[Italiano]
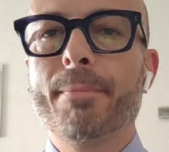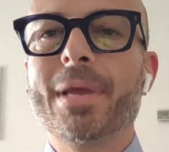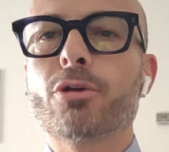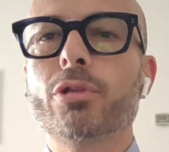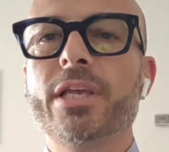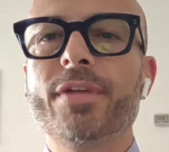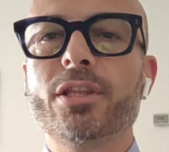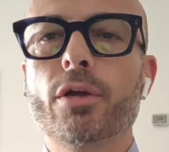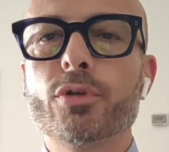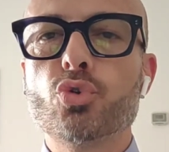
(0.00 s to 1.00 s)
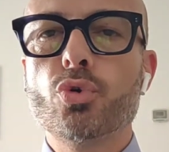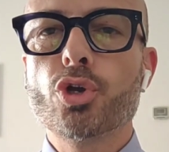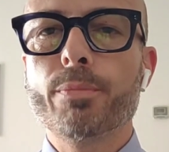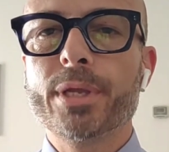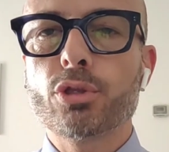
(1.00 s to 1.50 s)
Mercoledì 29
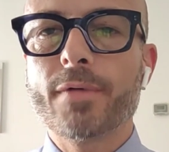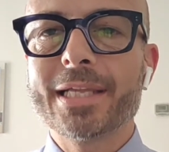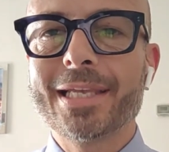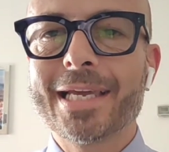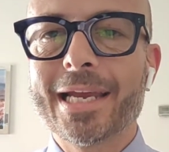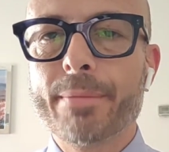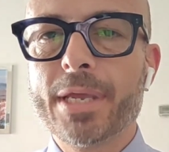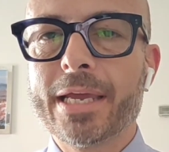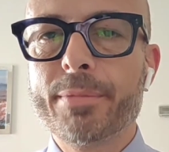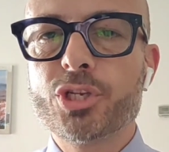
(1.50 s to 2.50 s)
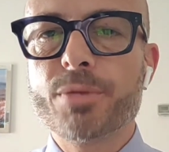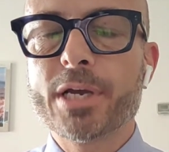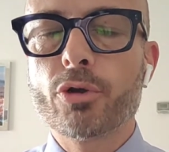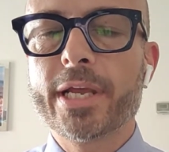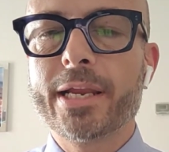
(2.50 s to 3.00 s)
giugno, bentrovati cari amiche e amici
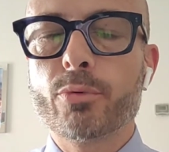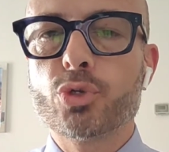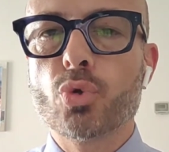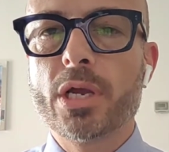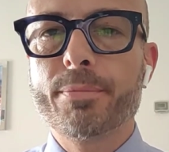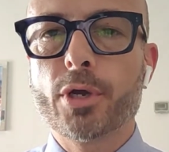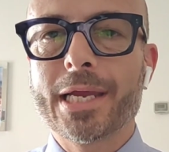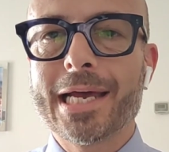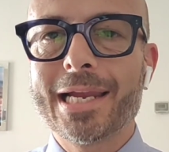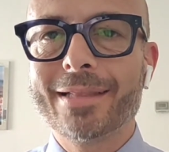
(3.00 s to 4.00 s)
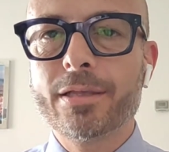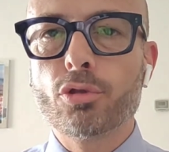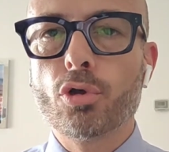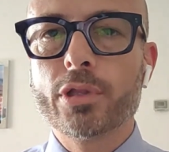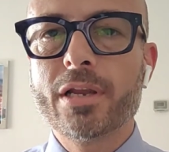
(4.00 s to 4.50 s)
bianconeri qui sul mio canale.
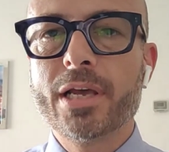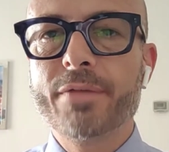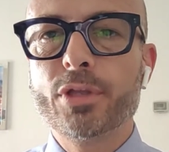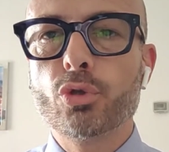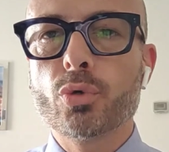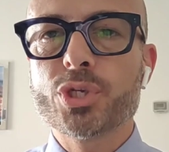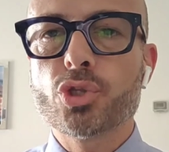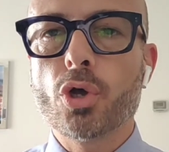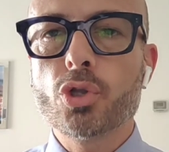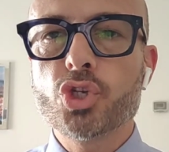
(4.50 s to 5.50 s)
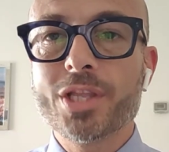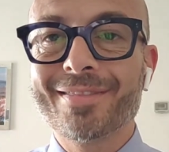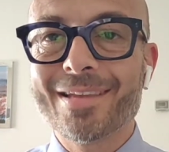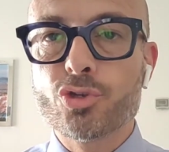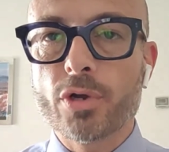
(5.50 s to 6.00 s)
Titolo del video di
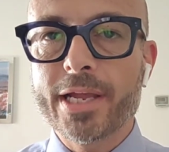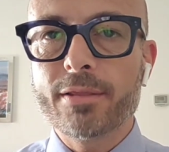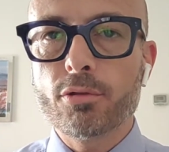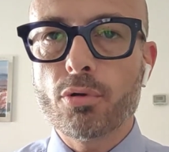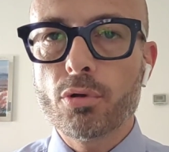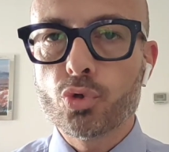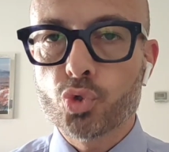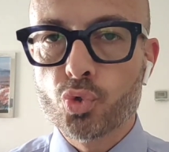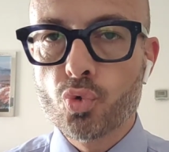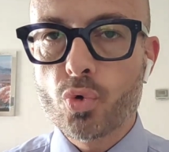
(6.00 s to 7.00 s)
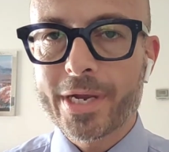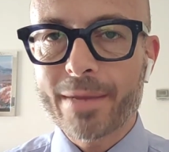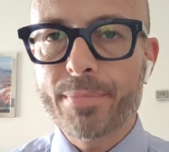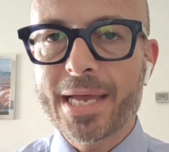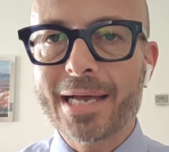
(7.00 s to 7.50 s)
quest'oggi, tesoretto su
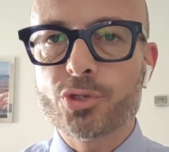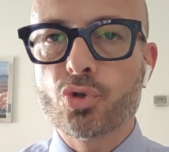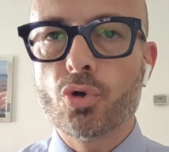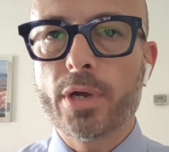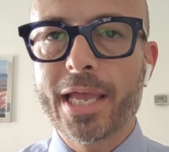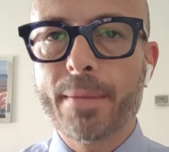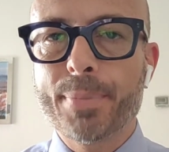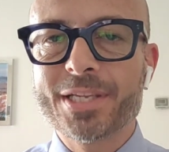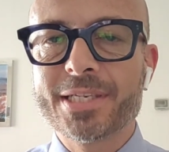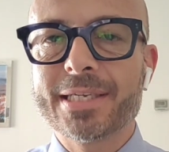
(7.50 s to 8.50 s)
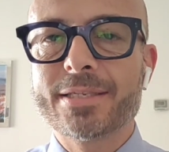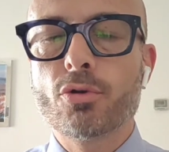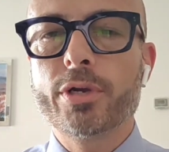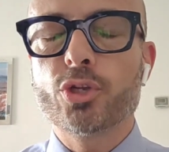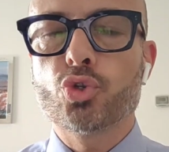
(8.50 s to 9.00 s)
Cambiaso e
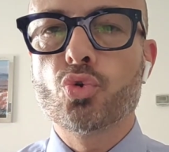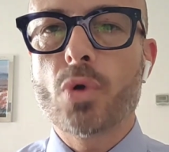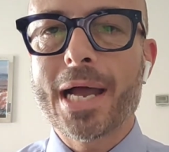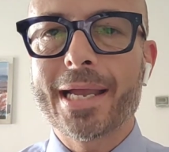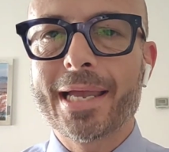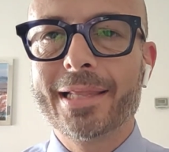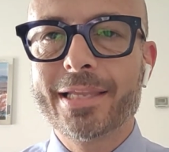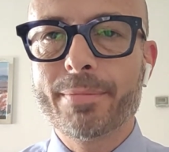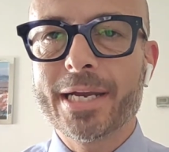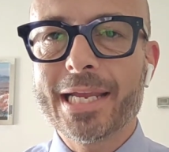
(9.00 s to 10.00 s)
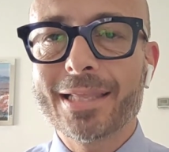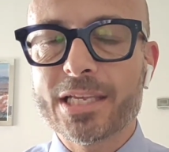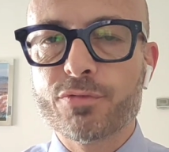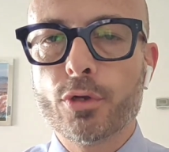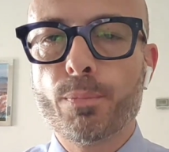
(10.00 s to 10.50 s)
precisazioni su Angel Di Maria
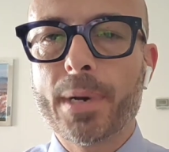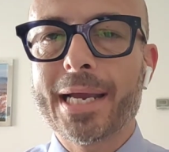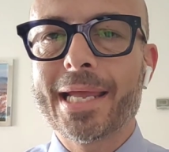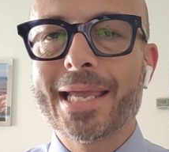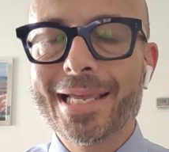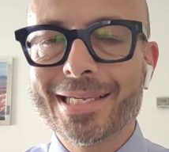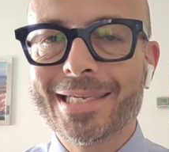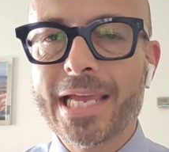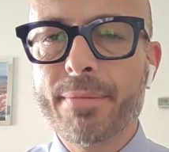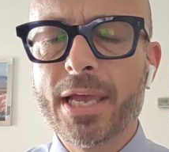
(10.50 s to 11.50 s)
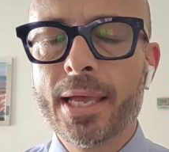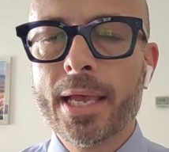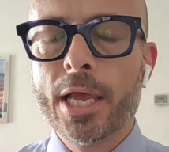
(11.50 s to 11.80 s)
da sviluppare insieme.